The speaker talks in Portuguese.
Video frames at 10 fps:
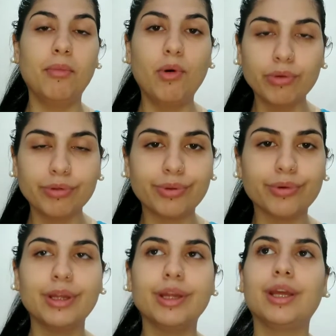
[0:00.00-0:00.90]

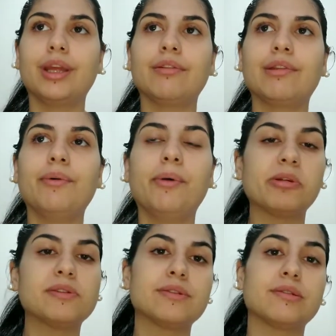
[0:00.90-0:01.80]
muito. Então eu
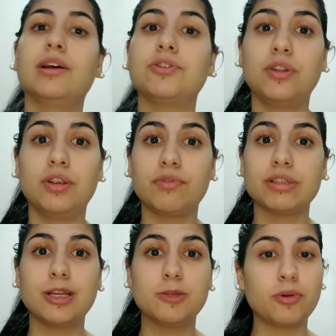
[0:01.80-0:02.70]
preciso da ajuda de
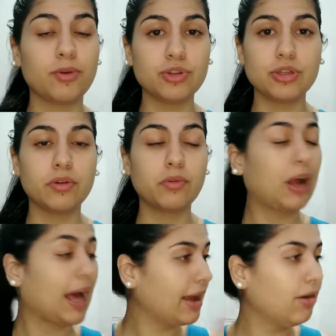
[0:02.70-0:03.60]
vocês para o
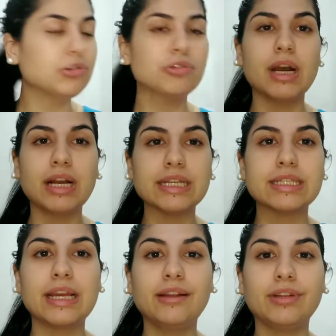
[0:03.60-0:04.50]
canal continuar
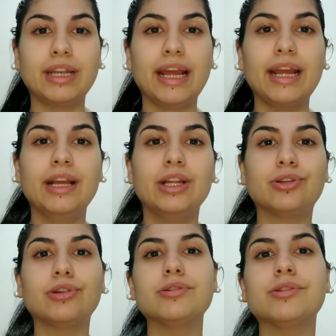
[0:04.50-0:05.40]
crescendo, né?
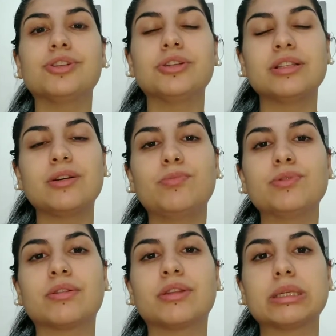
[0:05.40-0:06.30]
Todos os dias eu
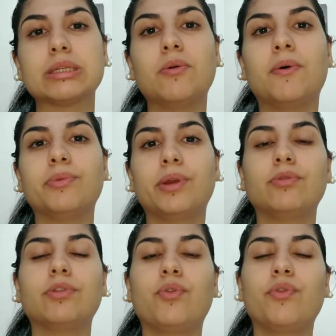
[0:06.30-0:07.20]
busco trazer um
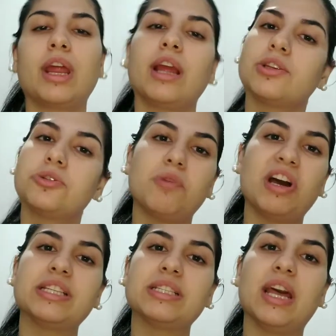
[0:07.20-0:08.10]
conteúdo diferente,
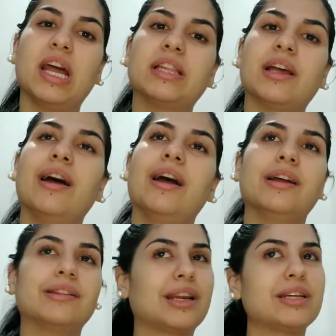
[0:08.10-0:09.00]
uma receita,
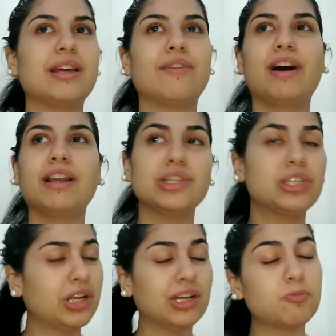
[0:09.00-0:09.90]
trazer
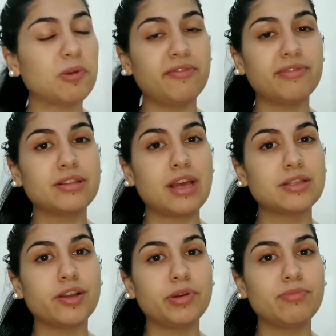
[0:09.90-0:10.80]
várias dicas para
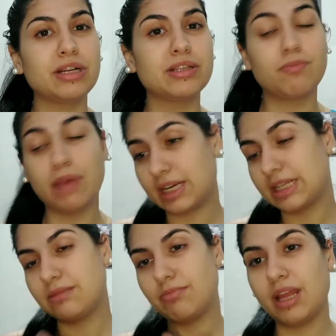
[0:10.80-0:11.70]
vocês sobre
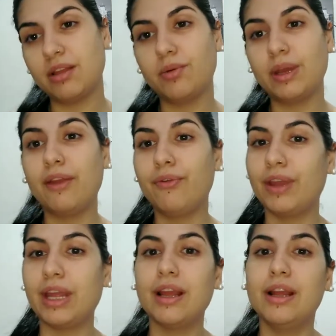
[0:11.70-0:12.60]
emagrecimento,
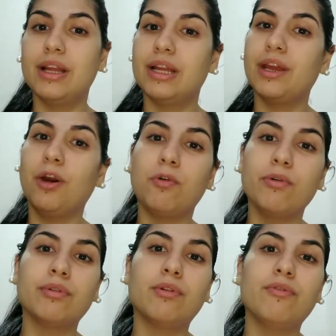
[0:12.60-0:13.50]
enfim. E eu
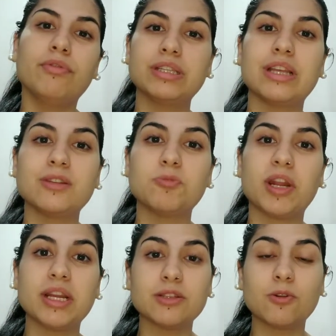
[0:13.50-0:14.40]
conto com vocês
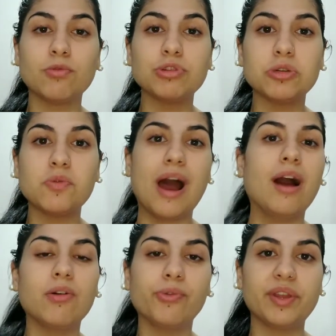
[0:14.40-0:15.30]
para isso
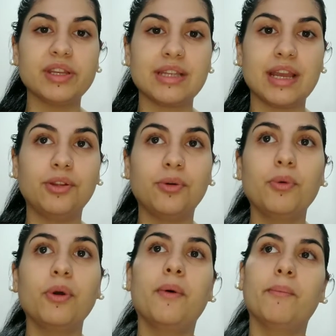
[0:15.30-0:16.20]
continuar
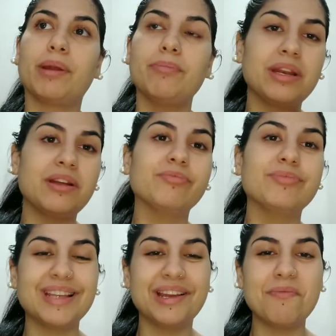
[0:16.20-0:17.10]
acontecendo para mim não
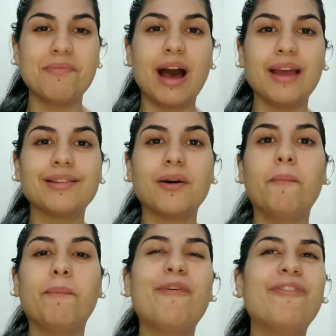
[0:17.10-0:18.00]
desanimar.
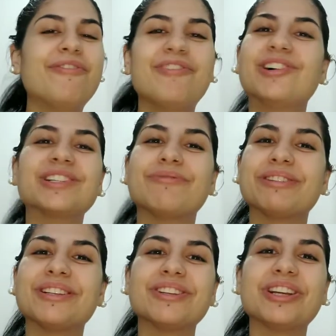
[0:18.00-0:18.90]
Então, por favor, se
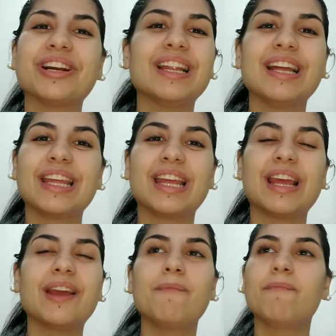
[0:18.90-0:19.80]
você tá chegando
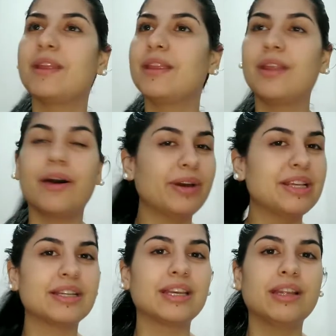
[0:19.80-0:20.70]
aqui, não é
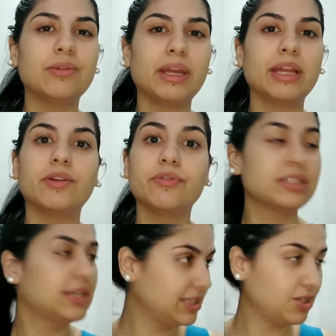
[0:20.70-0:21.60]
inscrito ainda,
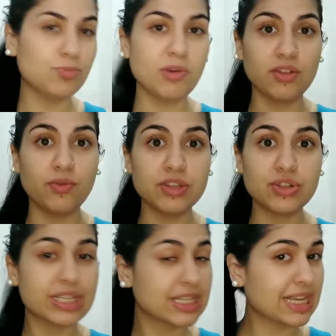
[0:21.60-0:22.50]
você assiste meus
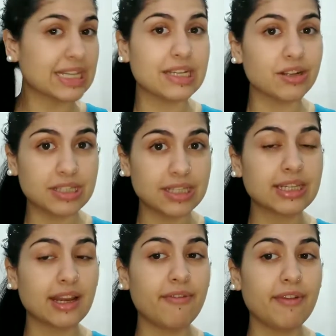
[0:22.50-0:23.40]
vídeos e esqueceu de se
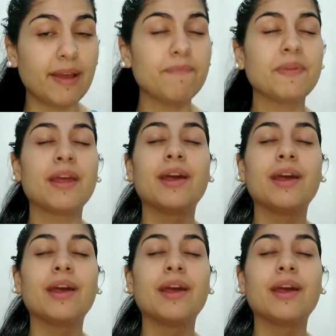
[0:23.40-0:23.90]
inscrever,